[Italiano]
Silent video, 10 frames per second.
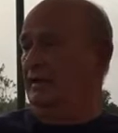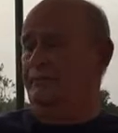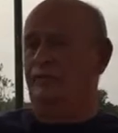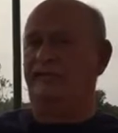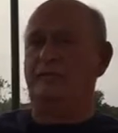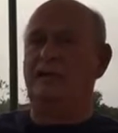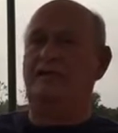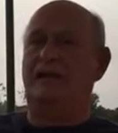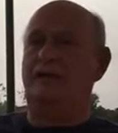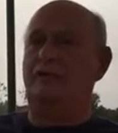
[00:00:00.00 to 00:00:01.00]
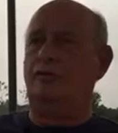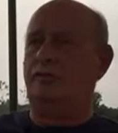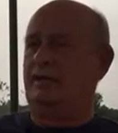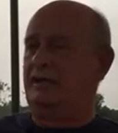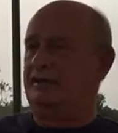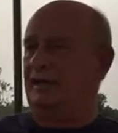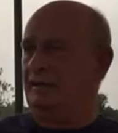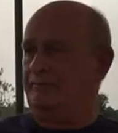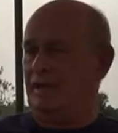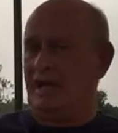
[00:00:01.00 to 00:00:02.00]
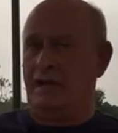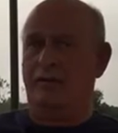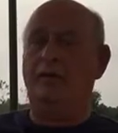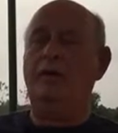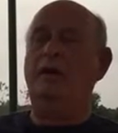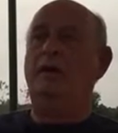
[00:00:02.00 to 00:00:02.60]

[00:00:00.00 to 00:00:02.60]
eh, le possibilità economiche del piano.